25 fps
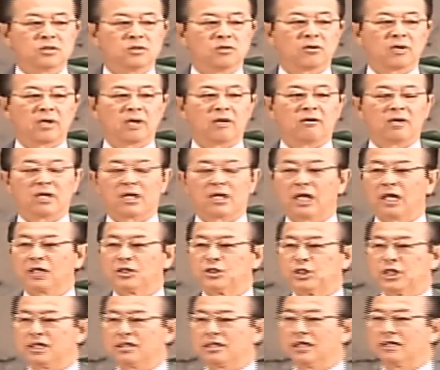これは
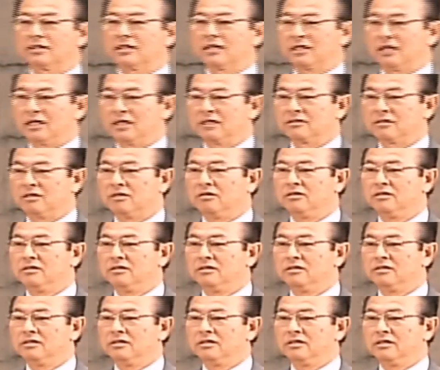ラジエーターだなと。
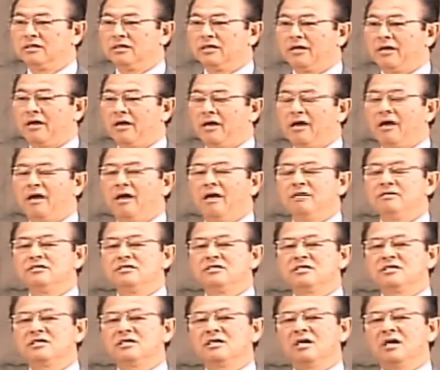
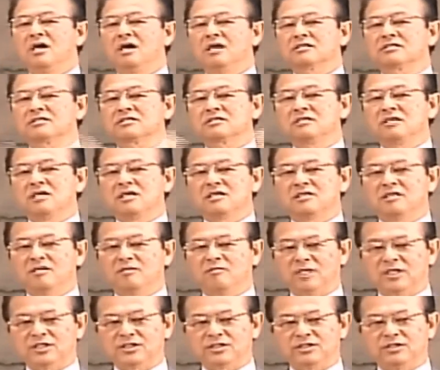エンジンが熱くなっ
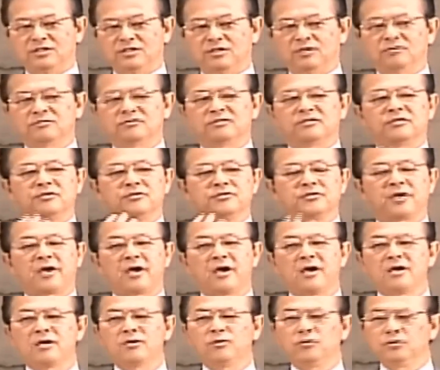てますよっていう
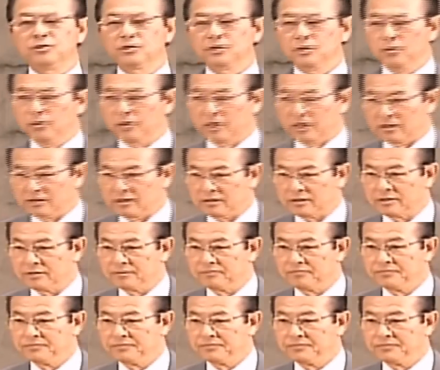警告灯なんです。